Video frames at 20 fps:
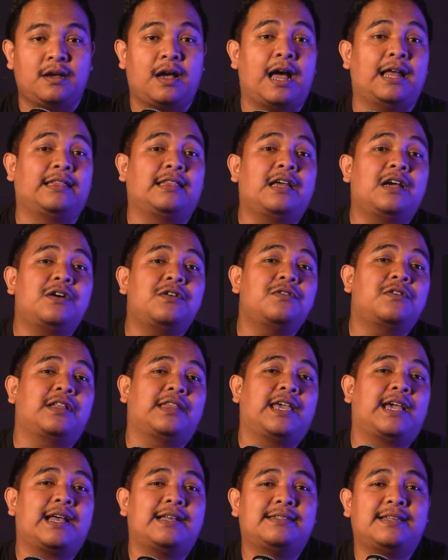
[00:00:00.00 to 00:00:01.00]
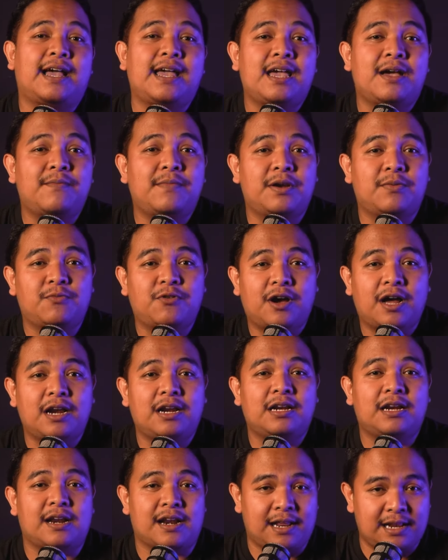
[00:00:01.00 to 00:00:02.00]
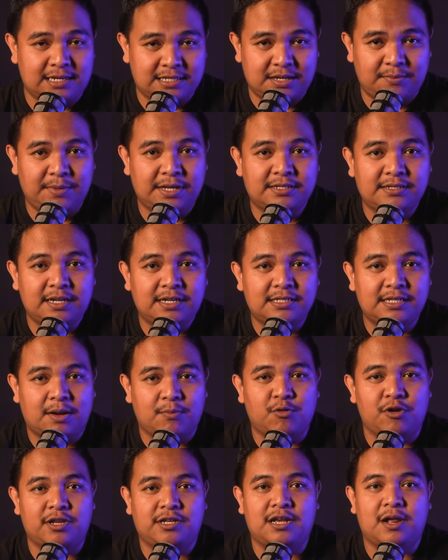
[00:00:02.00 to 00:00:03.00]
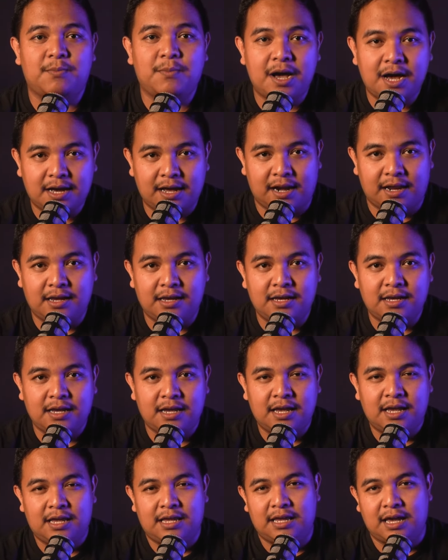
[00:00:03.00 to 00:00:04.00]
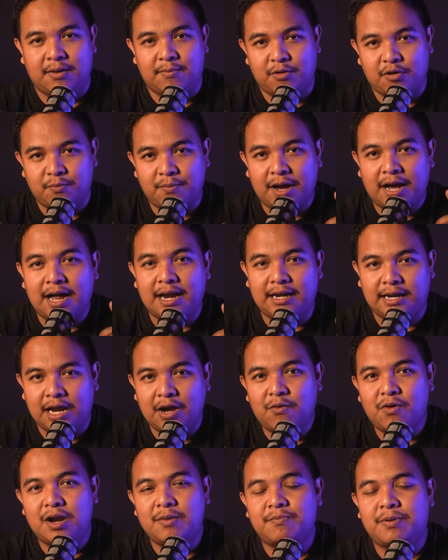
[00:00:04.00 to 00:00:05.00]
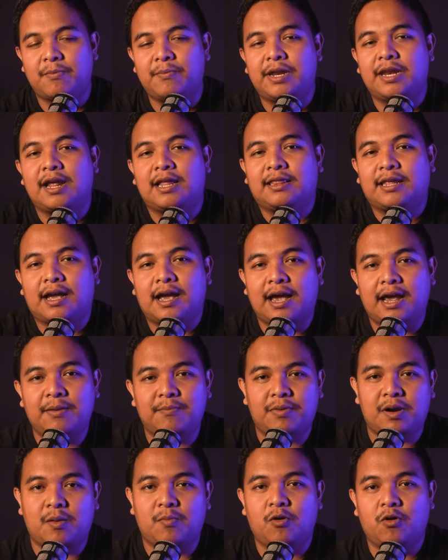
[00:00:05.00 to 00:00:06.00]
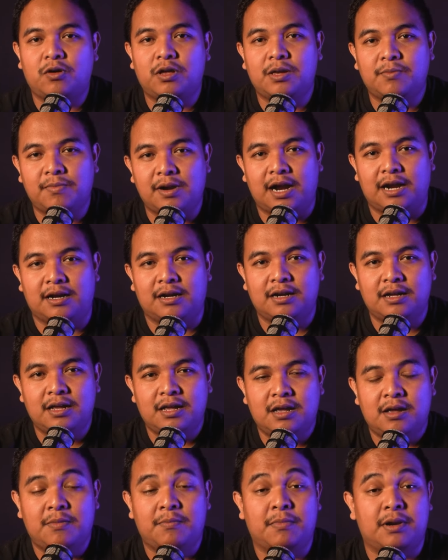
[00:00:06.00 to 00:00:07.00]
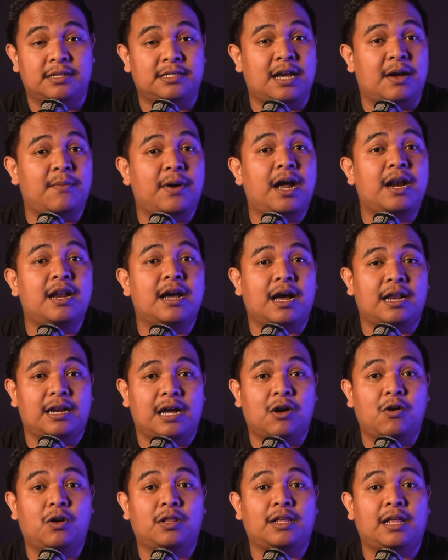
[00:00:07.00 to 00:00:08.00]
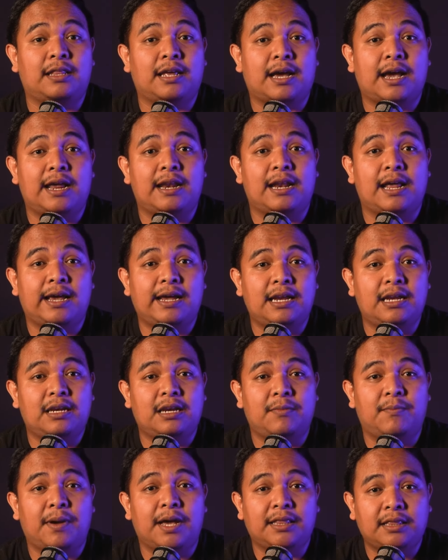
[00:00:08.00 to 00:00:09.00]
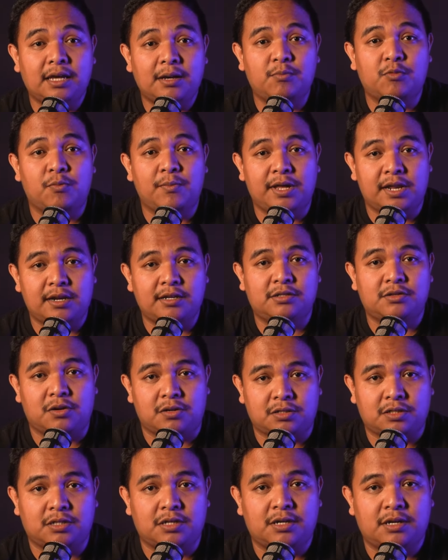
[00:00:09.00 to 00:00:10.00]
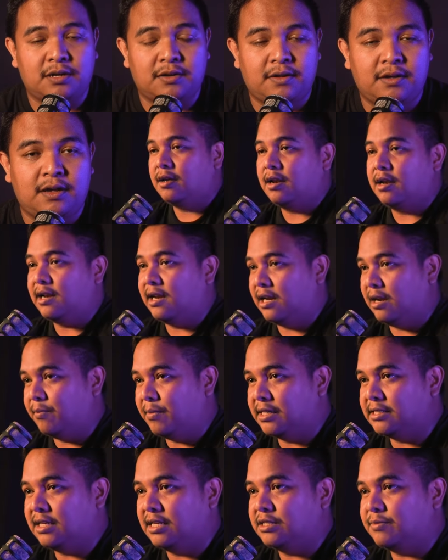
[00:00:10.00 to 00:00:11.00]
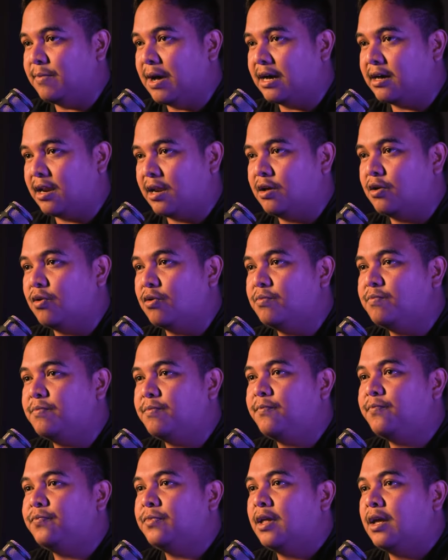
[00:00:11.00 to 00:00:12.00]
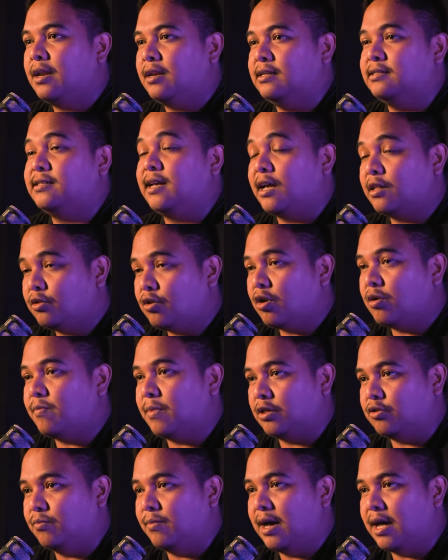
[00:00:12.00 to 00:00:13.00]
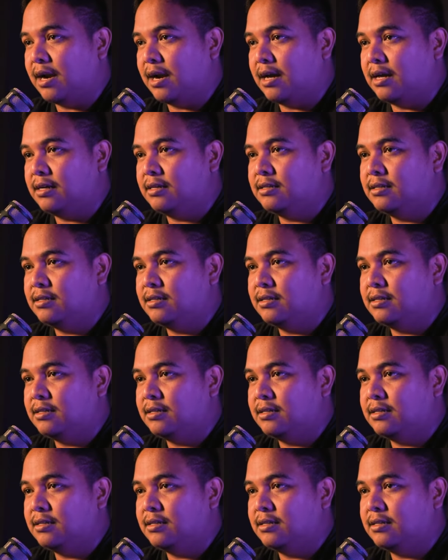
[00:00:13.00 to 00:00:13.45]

Atau ketika saya menemukan relasi bisnis Abu Rizal Bakri yang merupakan Dewan Pembina TKN Prabowo Gibran bersama dengan anggota TKN lain di PT Bumi Resource, lini bisnis Bakri Group di sektor batubara.